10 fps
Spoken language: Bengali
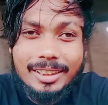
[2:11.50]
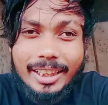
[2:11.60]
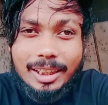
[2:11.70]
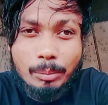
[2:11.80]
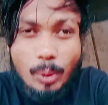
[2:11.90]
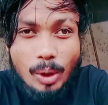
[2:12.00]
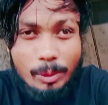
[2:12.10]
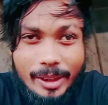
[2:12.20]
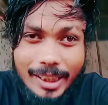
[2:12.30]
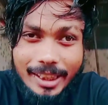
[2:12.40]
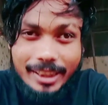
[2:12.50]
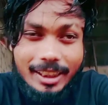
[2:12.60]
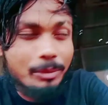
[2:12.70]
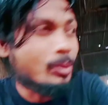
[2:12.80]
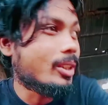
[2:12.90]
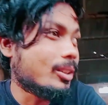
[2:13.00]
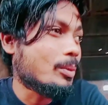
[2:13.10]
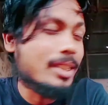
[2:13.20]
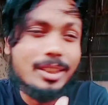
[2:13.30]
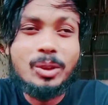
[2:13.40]
ঠিক আছে ব্লগ বানাই তারপরে
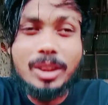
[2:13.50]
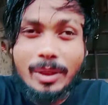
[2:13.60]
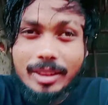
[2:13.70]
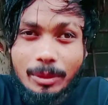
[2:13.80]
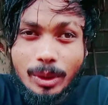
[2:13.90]
তোমার সাথে কথাবার্তা